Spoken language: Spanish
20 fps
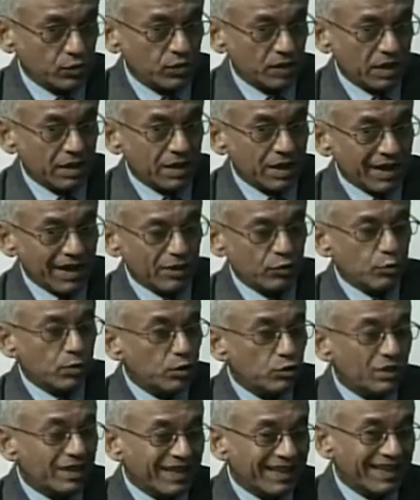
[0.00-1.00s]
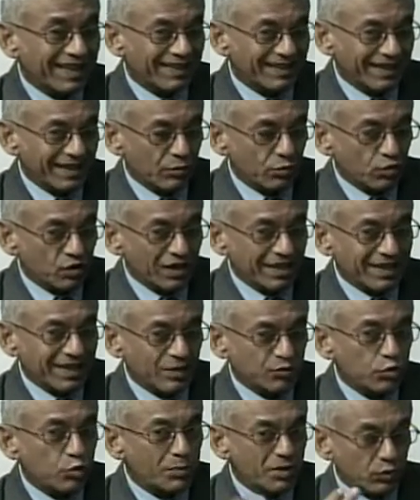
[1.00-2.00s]
O sea, el gobierno tiene que reconocer que
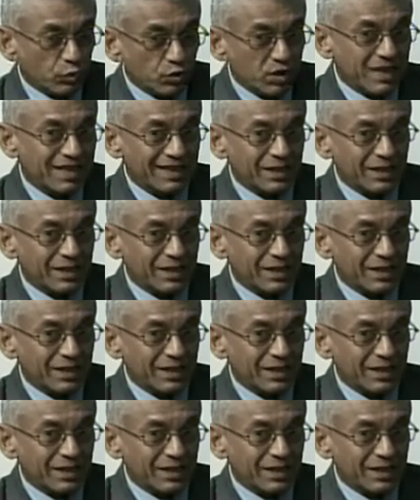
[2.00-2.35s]
son minorías,